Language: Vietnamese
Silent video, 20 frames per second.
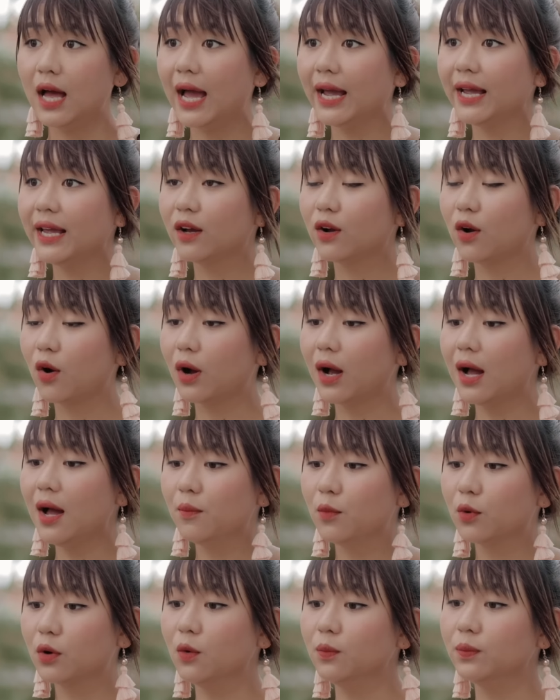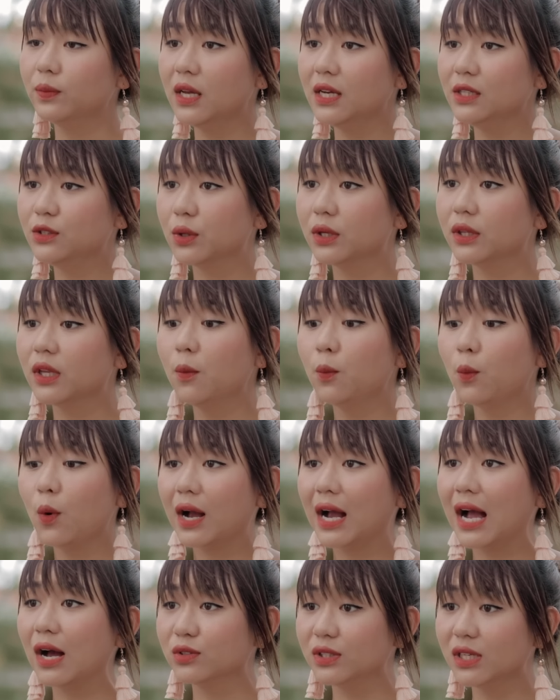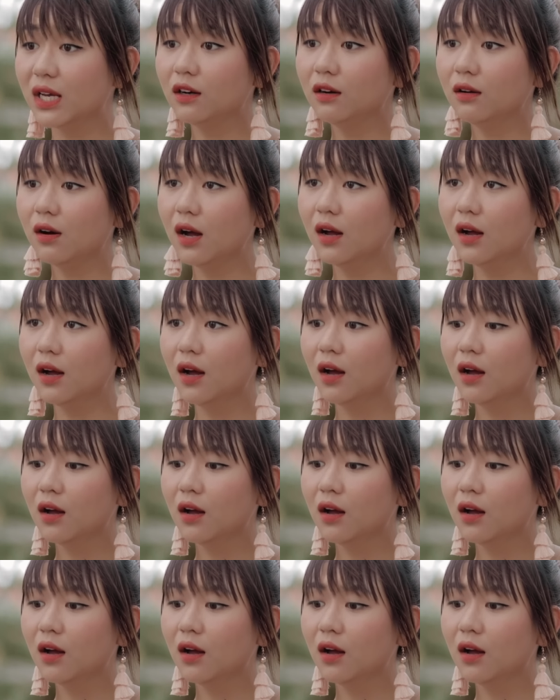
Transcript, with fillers: anh ấy có cả một công ty truyền thông quảng cáo riêng nữa